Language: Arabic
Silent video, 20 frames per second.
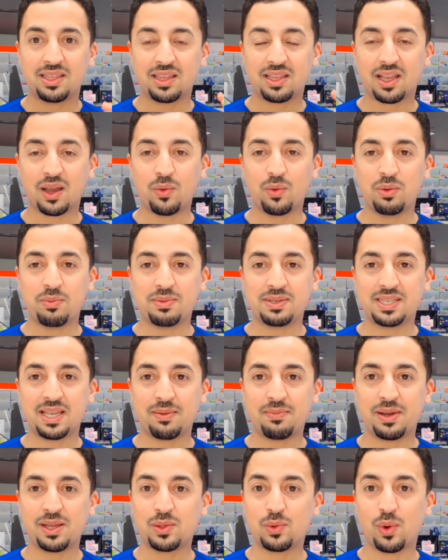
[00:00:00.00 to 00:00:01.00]
تتكون
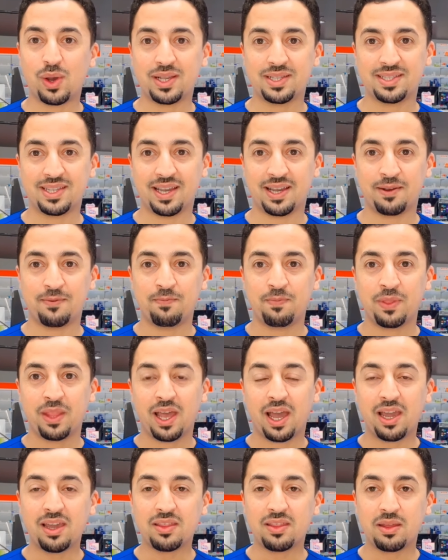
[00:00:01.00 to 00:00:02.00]
مسامات واسعة
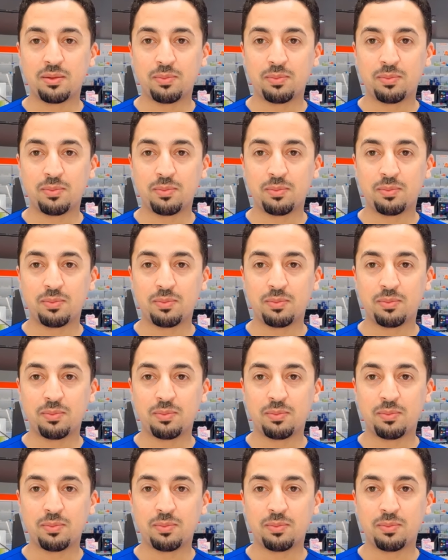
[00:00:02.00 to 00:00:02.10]
أيضا